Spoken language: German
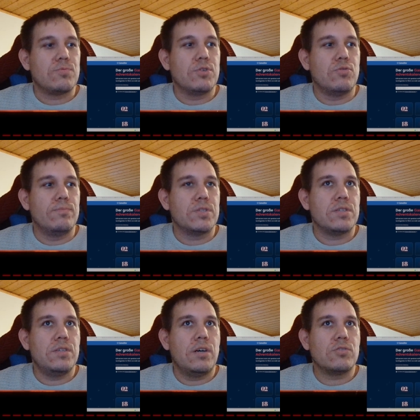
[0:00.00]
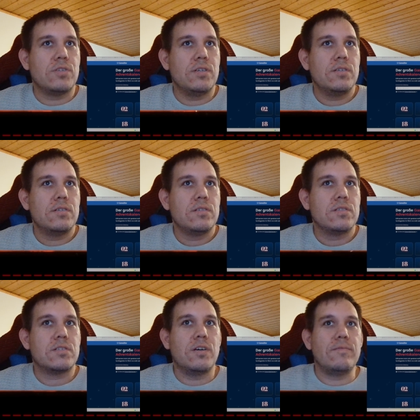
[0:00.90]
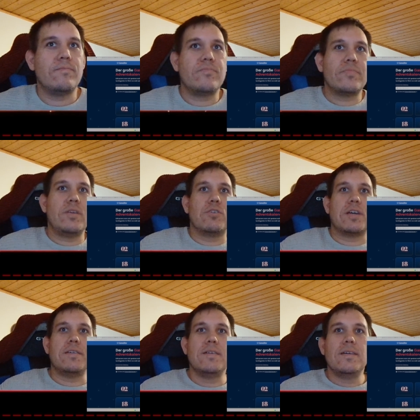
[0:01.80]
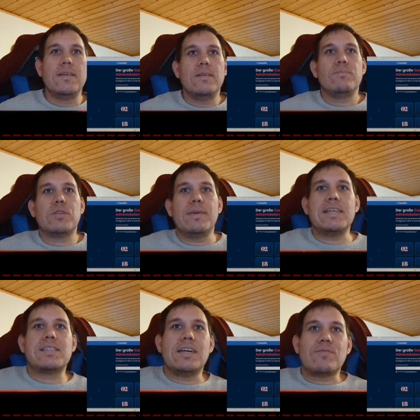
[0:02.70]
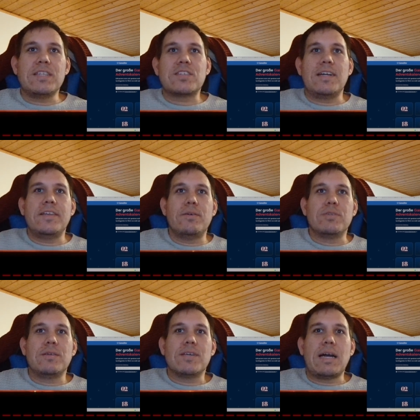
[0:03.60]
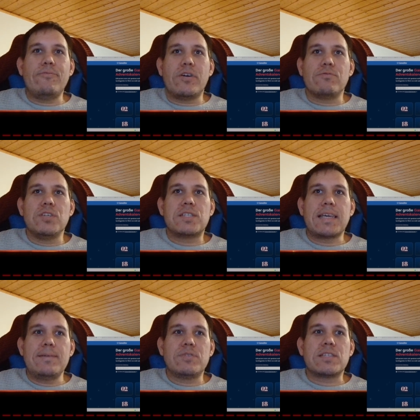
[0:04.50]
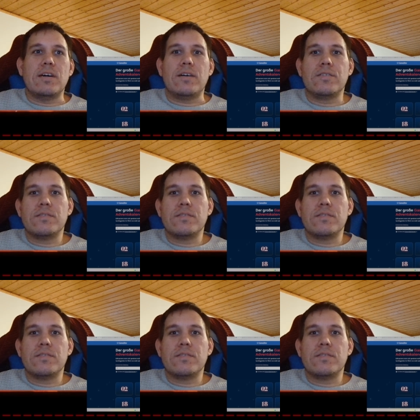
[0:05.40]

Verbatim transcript: Mikro ein bisschen lauter. So. Okay. Mit dem ersten Adventskalender, mit dem ich anfangen will, ist GameStar.